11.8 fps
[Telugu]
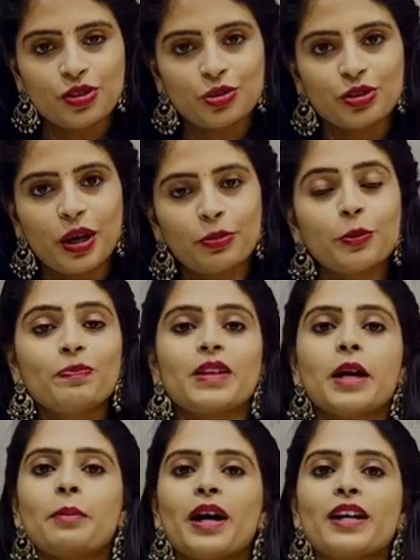తీసుకున్నాము
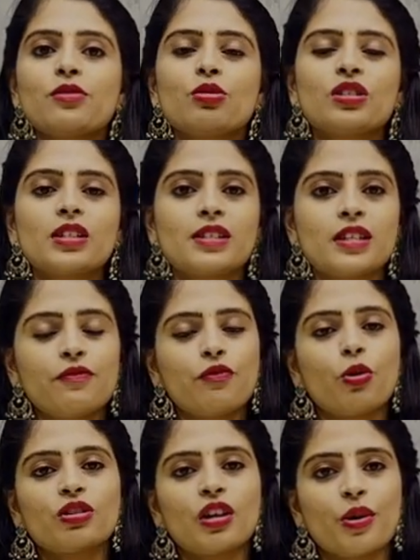ప్రైస్ వచ్చేసి
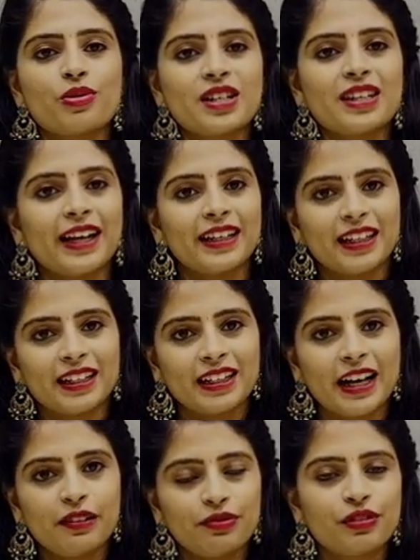ఫోర్ థౌజండ్ నైన్
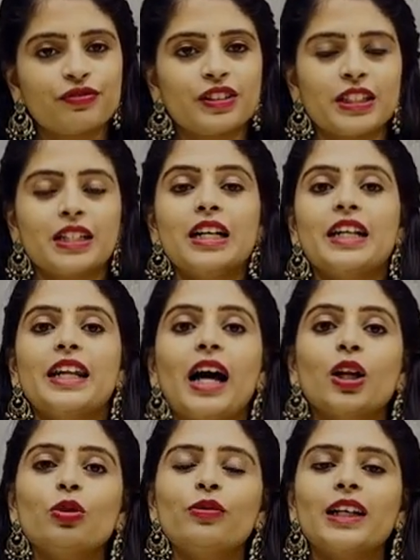హండ్రెడ్ అండ్ ఫిఫ్టీ
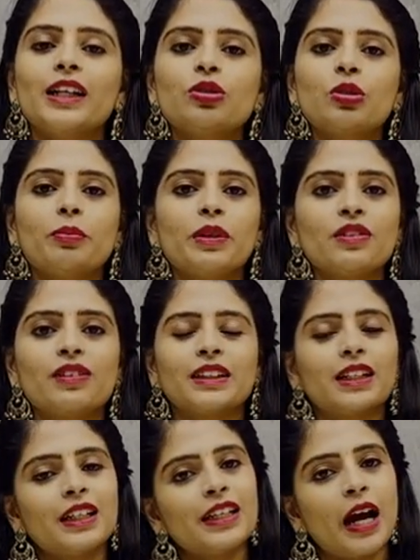నాలుగు వేల తొమ్మిది
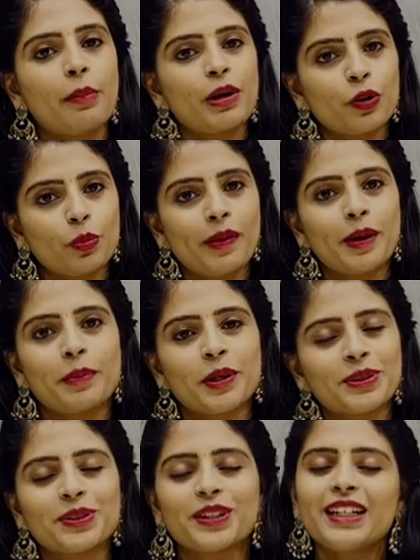వందల యాభై రూపాయలు
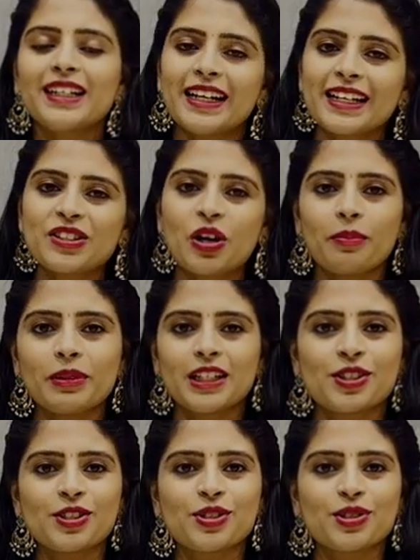పడుతుంది నెక్స్ట్
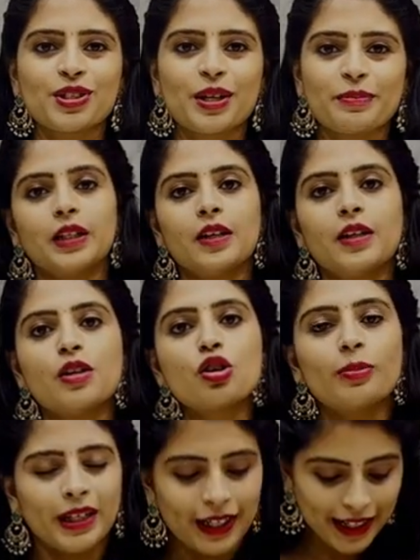కాంబినేషన్ చూద్దాం
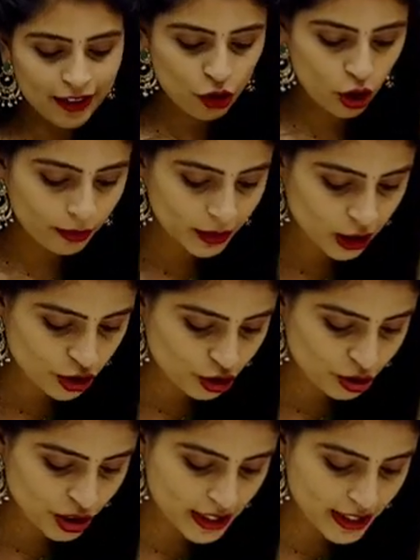సో మన నెక్స్ట్
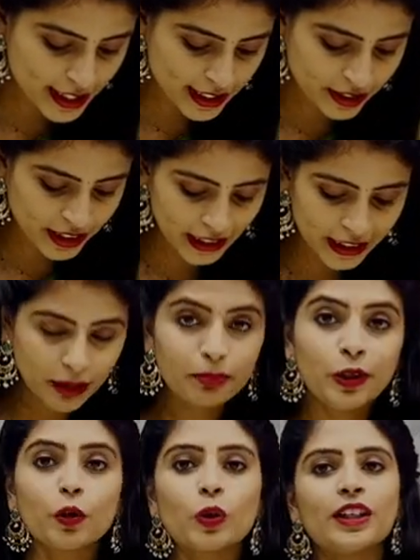కాంబినేషన్ వచ్చేసి గ్రీన్ కి
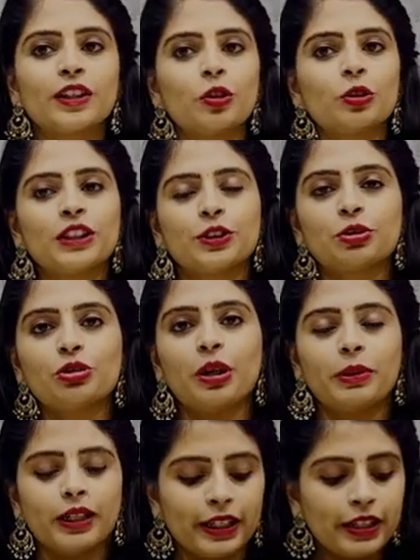బ్లూ కలర్ లో
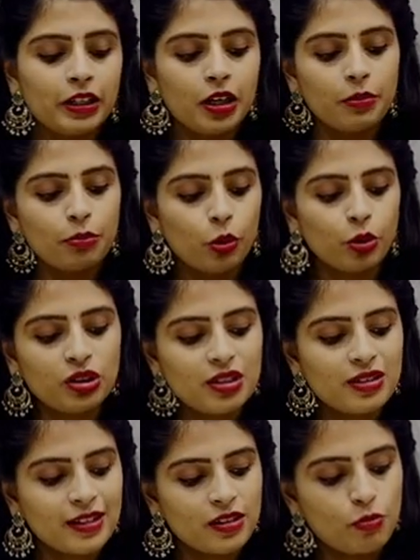తీసుకున్నామండి బోత్
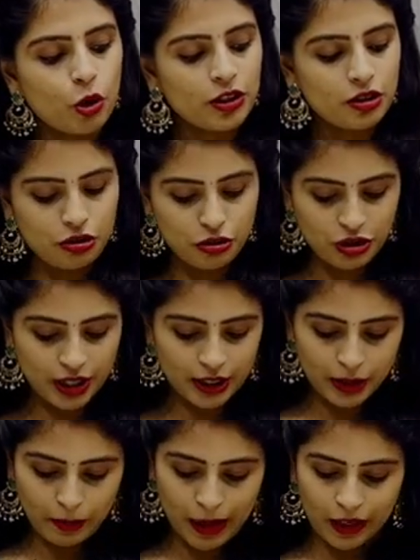ది సైడ్స్ బార్డర్స్
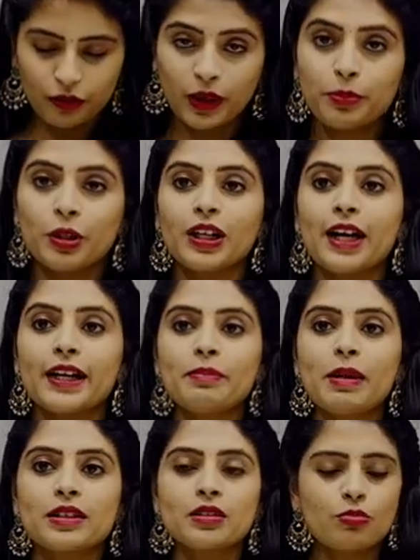చూసేయండి పైన వైపున కడీ
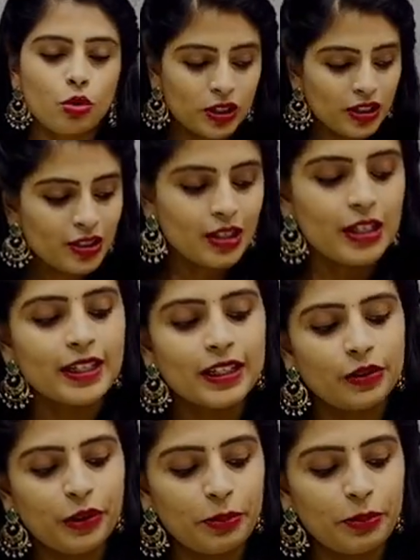ప్యాటర్న్ బార్డర్ కింద